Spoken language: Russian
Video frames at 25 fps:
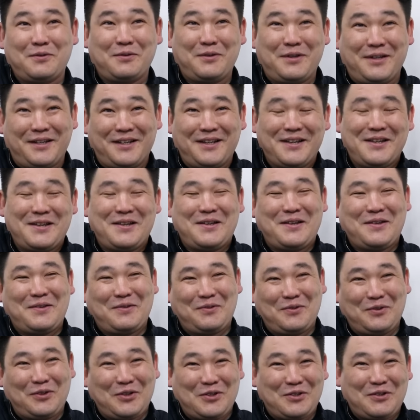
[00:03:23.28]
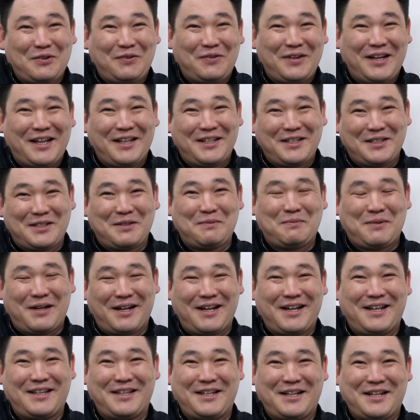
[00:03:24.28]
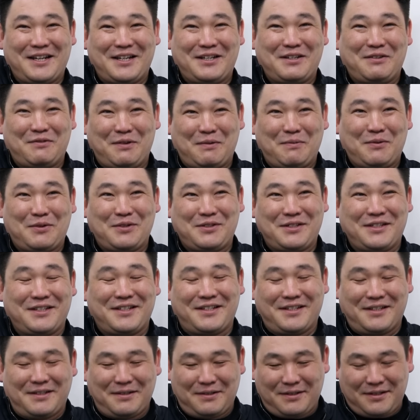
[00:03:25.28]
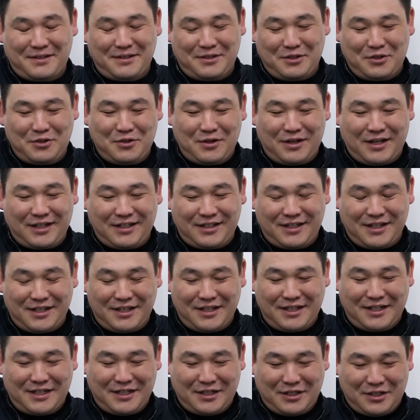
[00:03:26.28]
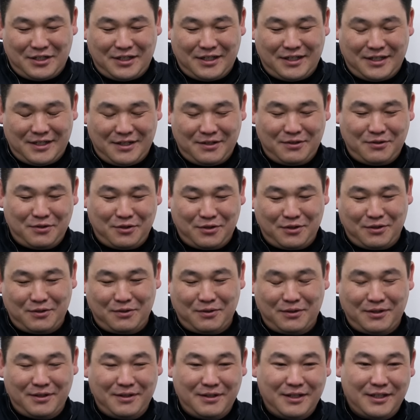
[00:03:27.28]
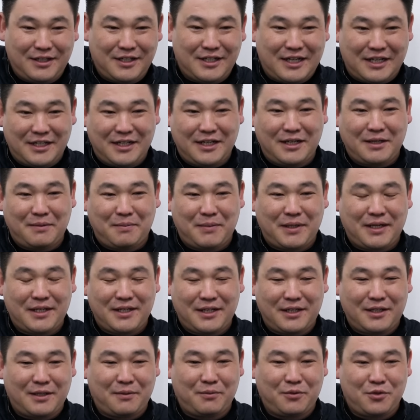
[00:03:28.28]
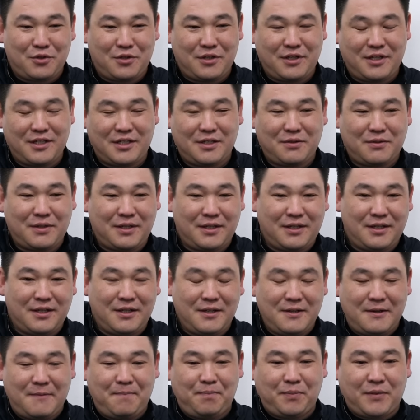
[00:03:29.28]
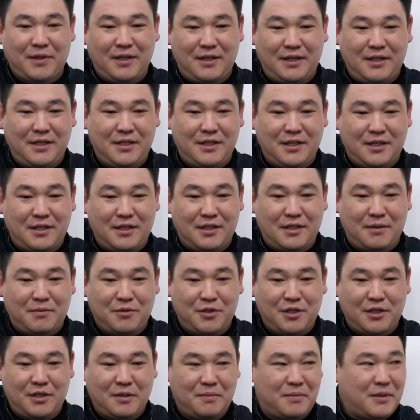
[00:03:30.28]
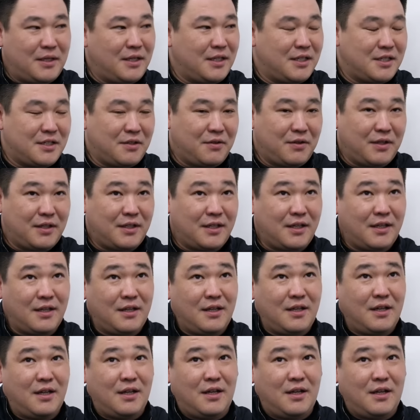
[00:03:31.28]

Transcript: Ну, ну то, что филиал СДПК, это, конечно, вопрос еще открытый, конечно. Потому что это же отдельная партия, там тоже есть свои лидеры, там члены политсовета